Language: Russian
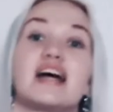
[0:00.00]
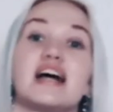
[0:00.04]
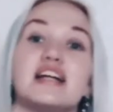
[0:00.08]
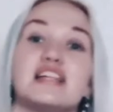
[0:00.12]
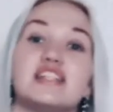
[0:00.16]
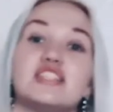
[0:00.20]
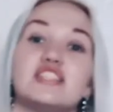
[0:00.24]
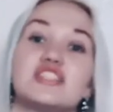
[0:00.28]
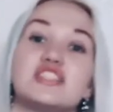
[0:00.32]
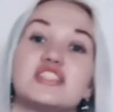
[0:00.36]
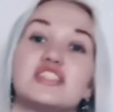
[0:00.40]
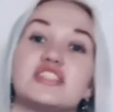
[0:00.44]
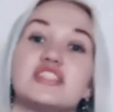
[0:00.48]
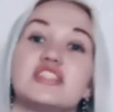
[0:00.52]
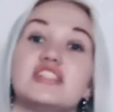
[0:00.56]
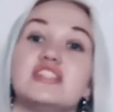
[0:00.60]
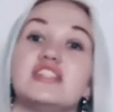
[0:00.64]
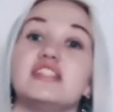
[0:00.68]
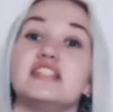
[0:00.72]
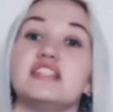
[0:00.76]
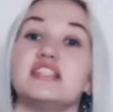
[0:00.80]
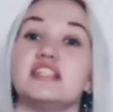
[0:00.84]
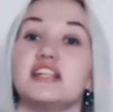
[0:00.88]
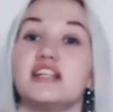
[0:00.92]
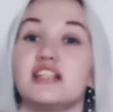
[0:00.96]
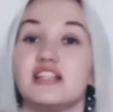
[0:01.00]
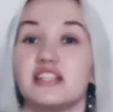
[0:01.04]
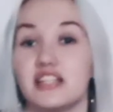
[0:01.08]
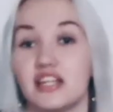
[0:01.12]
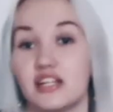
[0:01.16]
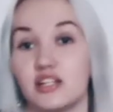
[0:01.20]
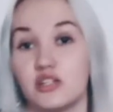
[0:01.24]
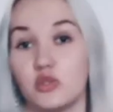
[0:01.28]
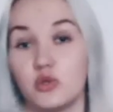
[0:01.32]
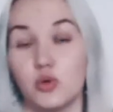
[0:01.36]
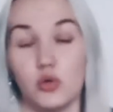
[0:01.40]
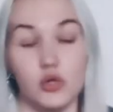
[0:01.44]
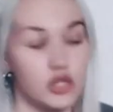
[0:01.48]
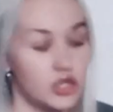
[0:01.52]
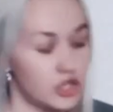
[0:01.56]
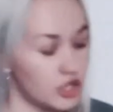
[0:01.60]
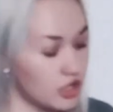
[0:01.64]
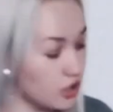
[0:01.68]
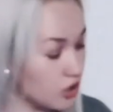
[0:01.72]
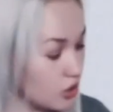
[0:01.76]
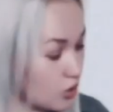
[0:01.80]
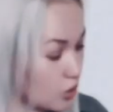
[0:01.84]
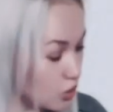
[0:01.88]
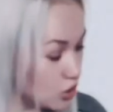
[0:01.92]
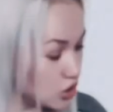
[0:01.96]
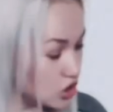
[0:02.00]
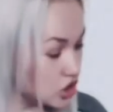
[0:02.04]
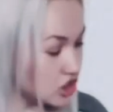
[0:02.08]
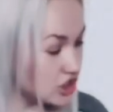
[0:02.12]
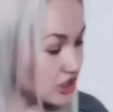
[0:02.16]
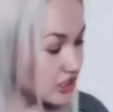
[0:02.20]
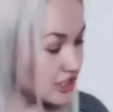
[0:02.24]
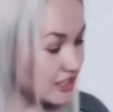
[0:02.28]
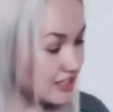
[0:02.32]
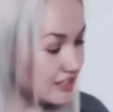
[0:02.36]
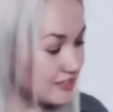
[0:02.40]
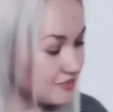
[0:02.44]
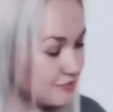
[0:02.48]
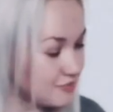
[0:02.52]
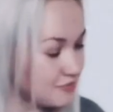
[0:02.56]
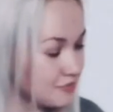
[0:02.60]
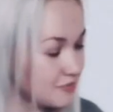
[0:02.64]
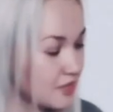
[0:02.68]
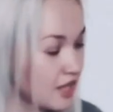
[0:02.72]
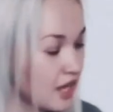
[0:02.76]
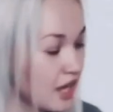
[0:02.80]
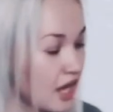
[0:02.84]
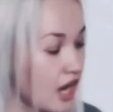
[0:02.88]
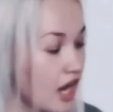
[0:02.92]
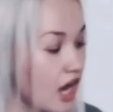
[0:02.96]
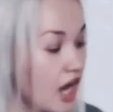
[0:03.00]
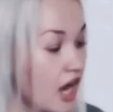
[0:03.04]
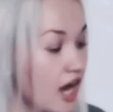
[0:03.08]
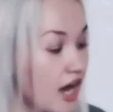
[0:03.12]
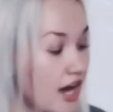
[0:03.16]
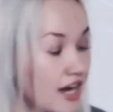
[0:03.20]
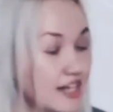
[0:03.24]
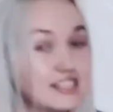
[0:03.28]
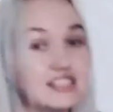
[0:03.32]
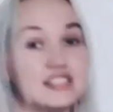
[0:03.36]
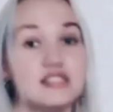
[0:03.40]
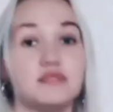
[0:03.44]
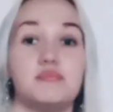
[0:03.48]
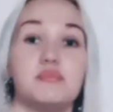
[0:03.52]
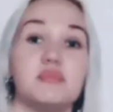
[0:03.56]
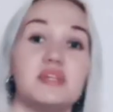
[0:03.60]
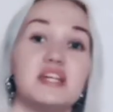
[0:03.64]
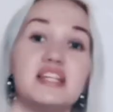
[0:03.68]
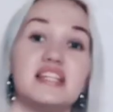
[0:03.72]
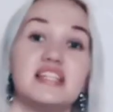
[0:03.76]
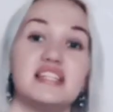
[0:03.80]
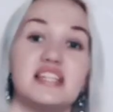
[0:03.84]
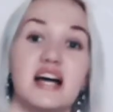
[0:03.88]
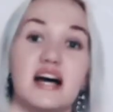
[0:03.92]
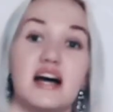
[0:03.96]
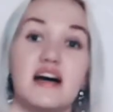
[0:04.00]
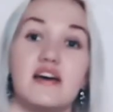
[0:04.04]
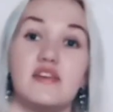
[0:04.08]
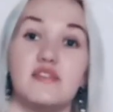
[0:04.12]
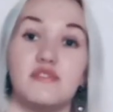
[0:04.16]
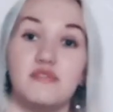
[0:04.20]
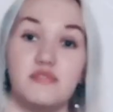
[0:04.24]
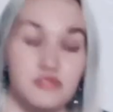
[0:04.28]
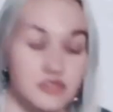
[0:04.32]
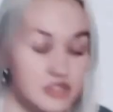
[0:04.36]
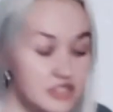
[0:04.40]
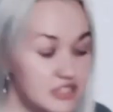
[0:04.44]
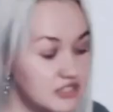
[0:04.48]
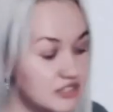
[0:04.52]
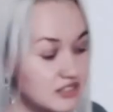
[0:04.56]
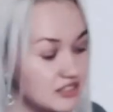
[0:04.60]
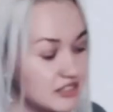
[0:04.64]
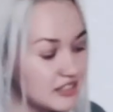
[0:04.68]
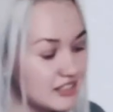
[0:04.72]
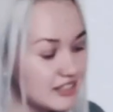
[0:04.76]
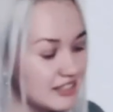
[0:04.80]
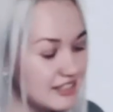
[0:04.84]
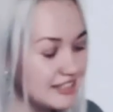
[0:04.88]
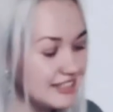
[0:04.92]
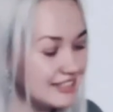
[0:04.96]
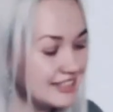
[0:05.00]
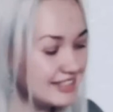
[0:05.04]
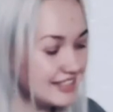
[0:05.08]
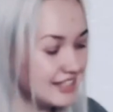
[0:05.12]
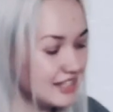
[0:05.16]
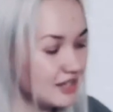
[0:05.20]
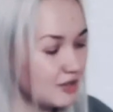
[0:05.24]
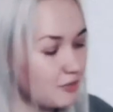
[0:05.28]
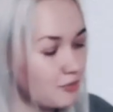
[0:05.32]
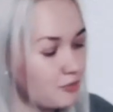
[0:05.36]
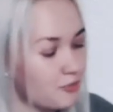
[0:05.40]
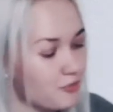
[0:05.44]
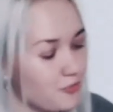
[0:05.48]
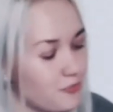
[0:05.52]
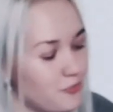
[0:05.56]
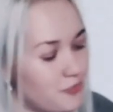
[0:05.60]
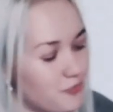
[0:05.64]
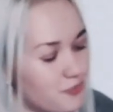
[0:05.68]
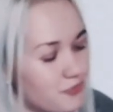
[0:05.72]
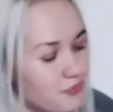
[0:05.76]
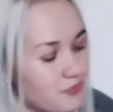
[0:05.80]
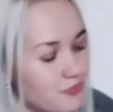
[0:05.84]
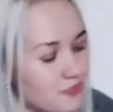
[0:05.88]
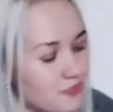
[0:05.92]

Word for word: Раньше ел я только ложкой, а теперь я вилкой ем.